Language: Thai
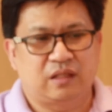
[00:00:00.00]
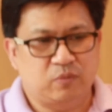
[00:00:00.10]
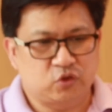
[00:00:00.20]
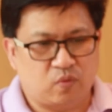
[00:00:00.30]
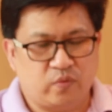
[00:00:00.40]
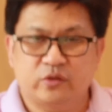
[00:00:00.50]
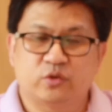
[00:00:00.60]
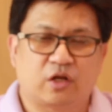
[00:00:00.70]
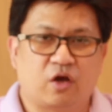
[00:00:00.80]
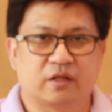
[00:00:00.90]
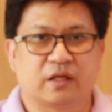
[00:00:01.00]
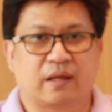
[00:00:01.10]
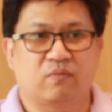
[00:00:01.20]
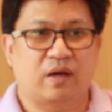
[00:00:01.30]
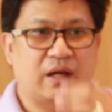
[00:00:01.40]
ท่านผู้ชมไว้โดยตลอดนะค
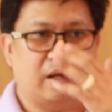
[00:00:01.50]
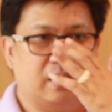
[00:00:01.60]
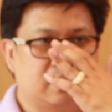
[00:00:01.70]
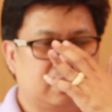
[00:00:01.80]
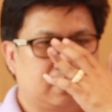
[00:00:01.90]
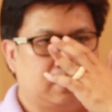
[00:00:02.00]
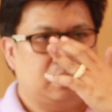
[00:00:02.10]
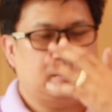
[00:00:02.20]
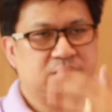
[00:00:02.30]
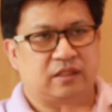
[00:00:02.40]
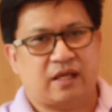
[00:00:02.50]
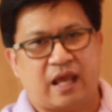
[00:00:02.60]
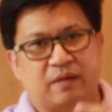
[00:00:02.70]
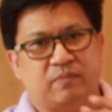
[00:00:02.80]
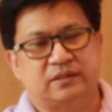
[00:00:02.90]
รับว่าสถาน
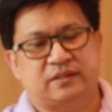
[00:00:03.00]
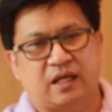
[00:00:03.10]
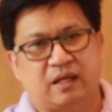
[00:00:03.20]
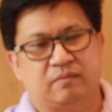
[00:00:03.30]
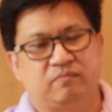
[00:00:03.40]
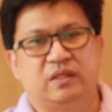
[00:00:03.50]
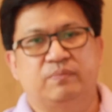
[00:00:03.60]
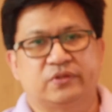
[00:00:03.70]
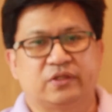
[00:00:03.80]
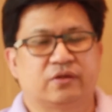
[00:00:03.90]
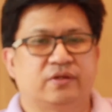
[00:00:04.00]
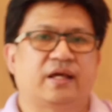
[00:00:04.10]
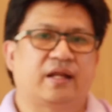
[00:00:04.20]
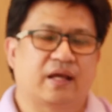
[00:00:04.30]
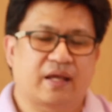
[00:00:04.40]
การณ์มันจะมีปฏิกิริ
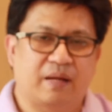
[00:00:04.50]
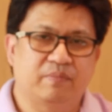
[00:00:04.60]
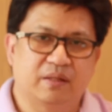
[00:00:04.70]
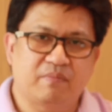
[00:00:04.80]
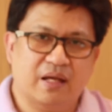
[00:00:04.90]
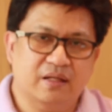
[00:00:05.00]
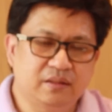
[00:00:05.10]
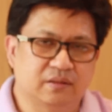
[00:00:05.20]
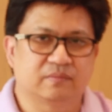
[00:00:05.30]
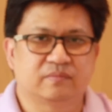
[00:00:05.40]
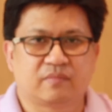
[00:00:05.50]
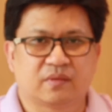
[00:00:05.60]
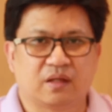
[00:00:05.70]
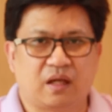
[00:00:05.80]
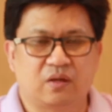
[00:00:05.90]
ยาทางการเมืองมากขึ้น
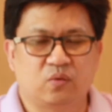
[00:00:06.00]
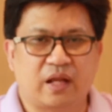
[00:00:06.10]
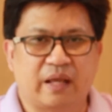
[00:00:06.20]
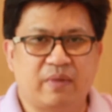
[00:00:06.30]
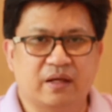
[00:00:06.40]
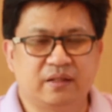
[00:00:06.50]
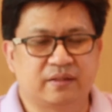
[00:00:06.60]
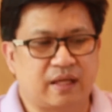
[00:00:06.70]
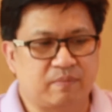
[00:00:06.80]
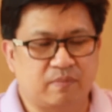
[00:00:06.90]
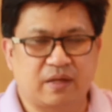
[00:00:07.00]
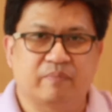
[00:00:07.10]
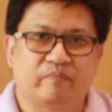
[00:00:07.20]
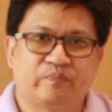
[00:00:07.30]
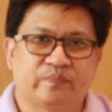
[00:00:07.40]
รุนแรงมากขึ้นตามลำดับ
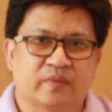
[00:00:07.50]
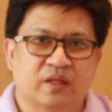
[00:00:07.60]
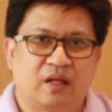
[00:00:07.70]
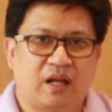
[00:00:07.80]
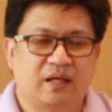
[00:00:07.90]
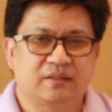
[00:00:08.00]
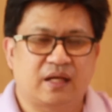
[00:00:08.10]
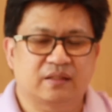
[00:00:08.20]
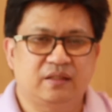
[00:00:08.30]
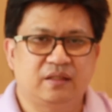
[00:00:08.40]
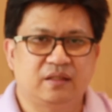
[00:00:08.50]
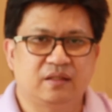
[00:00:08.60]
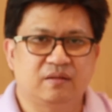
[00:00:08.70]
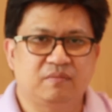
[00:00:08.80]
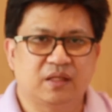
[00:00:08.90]
หลังจากที่
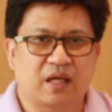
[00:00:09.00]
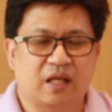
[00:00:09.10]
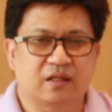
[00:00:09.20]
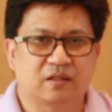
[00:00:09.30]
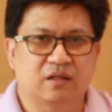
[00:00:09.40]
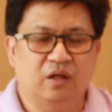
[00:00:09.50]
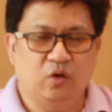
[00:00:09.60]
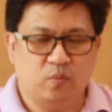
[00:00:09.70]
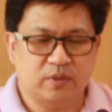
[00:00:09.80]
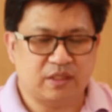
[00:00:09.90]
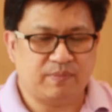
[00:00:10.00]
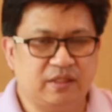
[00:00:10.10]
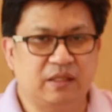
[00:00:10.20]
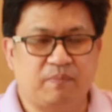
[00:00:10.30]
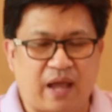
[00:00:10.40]
มีการลงประม
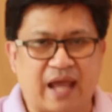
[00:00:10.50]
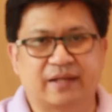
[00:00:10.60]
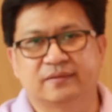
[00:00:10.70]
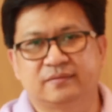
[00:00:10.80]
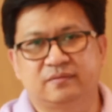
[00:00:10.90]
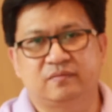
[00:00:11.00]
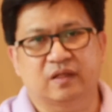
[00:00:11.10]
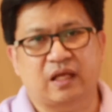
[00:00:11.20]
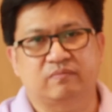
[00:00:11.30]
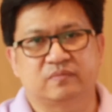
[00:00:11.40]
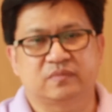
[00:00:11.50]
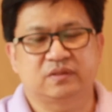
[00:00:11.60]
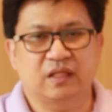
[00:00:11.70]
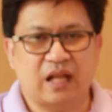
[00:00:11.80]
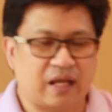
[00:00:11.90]
ติผ่านนะครับ
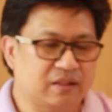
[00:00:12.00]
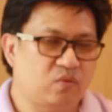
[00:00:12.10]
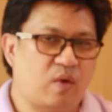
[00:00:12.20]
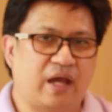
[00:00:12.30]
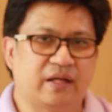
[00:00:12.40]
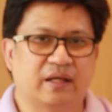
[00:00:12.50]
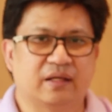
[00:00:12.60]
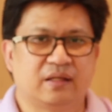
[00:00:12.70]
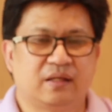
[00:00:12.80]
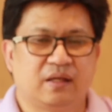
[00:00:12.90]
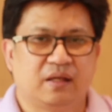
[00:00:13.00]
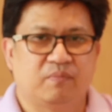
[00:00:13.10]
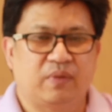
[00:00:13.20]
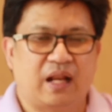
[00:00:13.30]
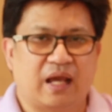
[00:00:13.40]
ซึ่งหลักที่ว่าเนี่ย
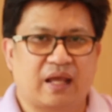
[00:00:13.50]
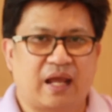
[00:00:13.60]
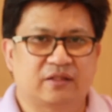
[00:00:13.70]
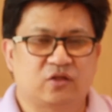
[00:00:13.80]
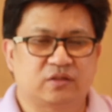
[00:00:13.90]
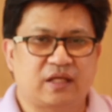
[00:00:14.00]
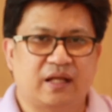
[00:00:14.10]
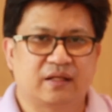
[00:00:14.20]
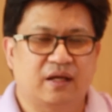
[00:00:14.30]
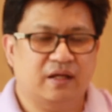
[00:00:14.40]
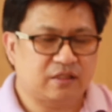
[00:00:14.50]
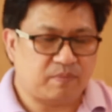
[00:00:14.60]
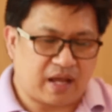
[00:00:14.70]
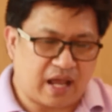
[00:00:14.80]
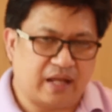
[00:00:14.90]
เป็นหลักการต่อต้านรัฐ
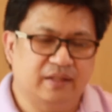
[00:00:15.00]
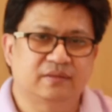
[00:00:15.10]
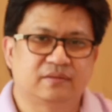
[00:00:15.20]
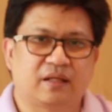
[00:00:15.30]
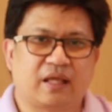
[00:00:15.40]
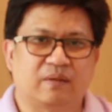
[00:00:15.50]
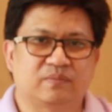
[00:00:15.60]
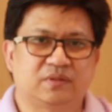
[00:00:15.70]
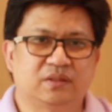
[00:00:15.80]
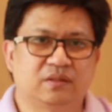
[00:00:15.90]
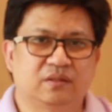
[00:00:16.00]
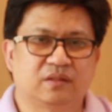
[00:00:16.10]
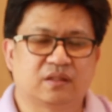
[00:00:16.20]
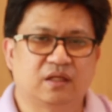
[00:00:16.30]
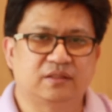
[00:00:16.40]
ประหารนะครับ ซึ่ง
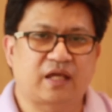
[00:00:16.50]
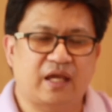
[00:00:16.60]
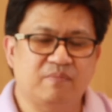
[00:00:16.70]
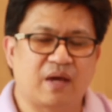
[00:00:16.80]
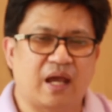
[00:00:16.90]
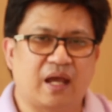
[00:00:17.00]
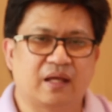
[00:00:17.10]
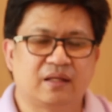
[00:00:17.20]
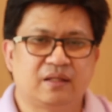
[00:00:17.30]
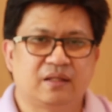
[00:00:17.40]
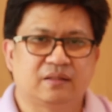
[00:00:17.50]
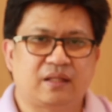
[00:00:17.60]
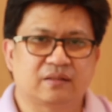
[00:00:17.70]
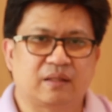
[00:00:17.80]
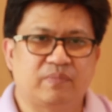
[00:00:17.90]
เคยใช้มา
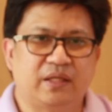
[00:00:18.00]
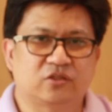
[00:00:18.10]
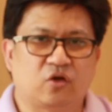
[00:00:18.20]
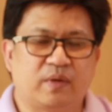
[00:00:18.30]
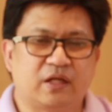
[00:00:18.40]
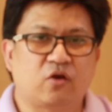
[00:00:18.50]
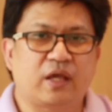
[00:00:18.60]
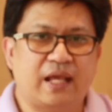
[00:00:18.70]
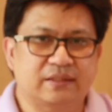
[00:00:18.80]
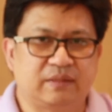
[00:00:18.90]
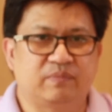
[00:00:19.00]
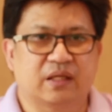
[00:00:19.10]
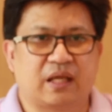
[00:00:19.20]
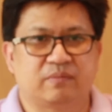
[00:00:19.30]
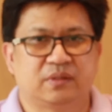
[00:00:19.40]
ตั้งแต่ปี 2550
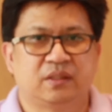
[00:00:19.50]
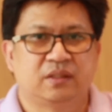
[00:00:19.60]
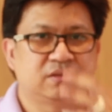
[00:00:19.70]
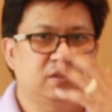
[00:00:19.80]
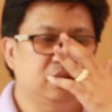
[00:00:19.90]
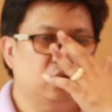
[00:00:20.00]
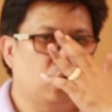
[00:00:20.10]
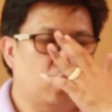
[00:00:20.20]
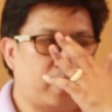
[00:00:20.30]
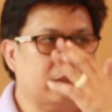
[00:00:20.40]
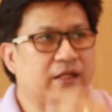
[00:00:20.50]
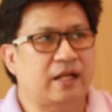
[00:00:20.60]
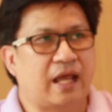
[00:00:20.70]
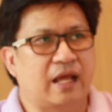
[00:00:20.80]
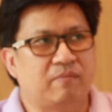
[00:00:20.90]
นะครับซึ่งถูกพัฒ
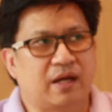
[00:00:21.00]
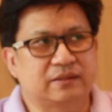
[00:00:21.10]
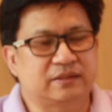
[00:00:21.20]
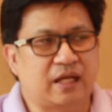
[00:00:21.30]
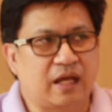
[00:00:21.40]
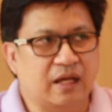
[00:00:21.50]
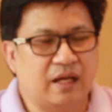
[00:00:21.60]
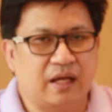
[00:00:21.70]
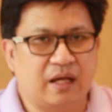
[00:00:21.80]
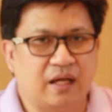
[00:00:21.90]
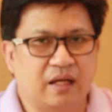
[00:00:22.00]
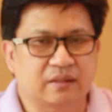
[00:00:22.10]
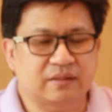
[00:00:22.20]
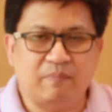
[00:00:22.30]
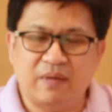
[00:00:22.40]
นามาจากา
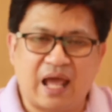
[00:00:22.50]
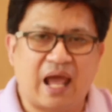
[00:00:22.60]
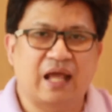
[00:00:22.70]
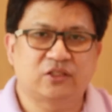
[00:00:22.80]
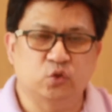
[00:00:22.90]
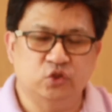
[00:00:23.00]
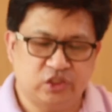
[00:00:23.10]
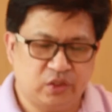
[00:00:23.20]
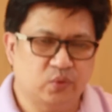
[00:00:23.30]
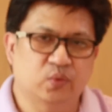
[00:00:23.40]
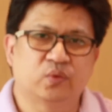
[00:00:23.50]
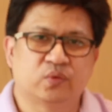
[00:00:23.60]
ตำราชุนชิว